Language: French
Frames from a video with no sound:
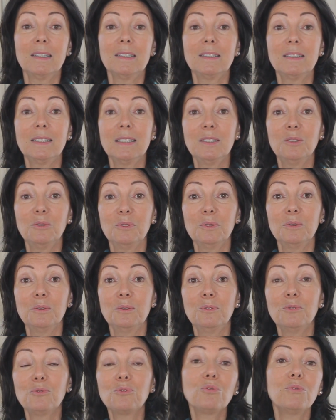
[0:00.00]
C'est de,
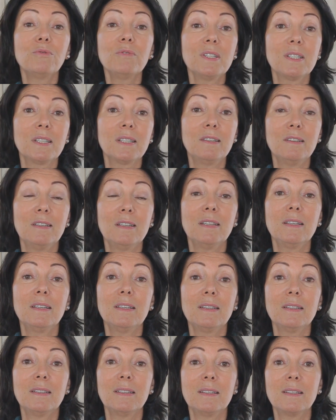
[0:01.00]
trouver ce
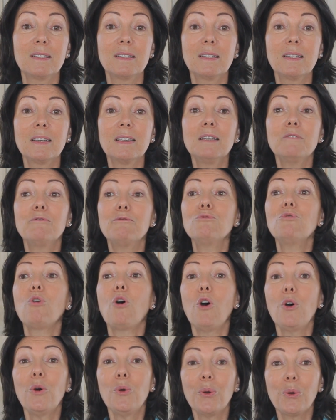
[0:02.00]
qui, qui, vous
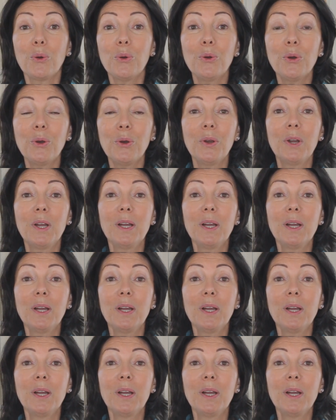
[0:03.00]
rend heureux